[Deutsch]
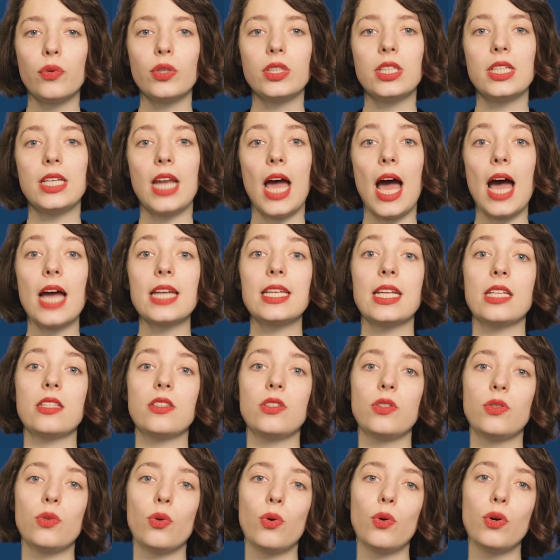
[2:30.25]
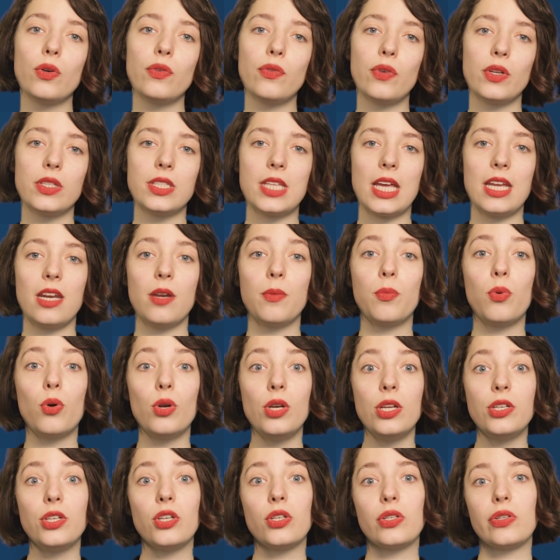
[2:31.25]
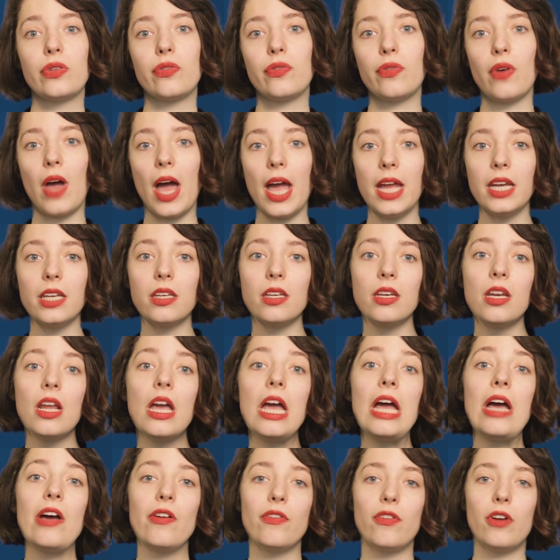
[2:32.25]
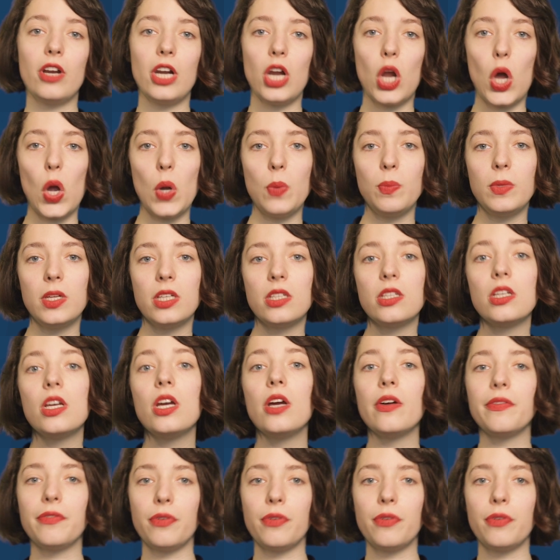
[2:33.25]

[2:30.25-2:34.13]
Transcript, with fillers: wurde nach dessen Tod von seinen politischen Feinden verleumdet,